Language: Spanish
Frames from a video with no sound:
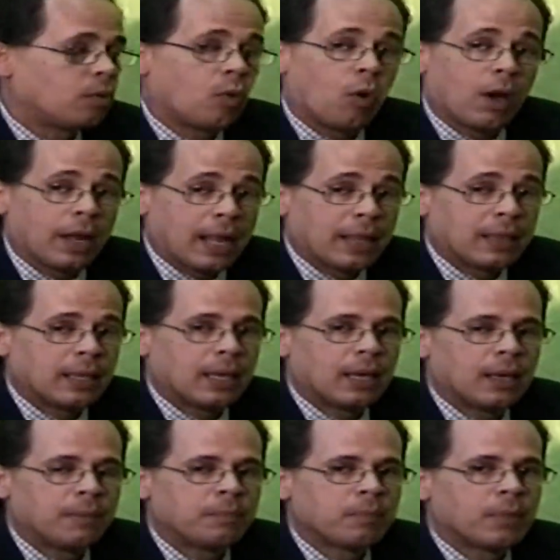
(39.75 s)
con
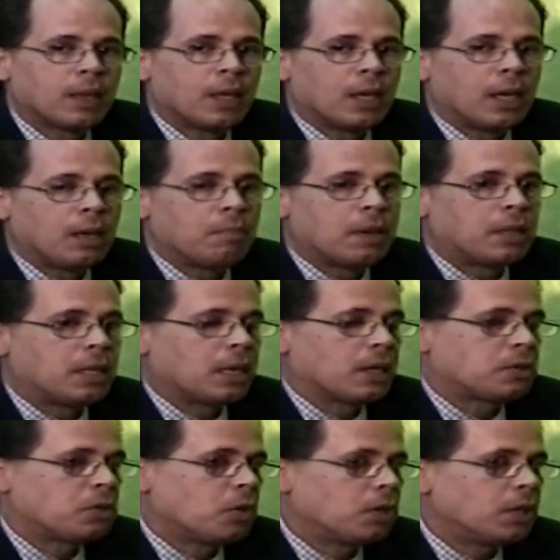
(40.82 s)
grandes
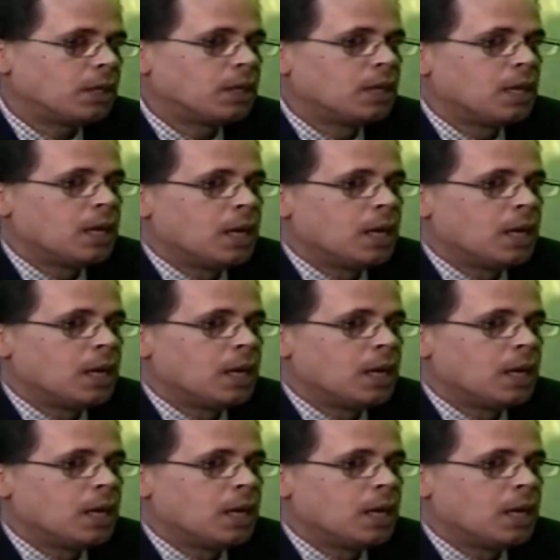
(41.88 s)
investigaciones,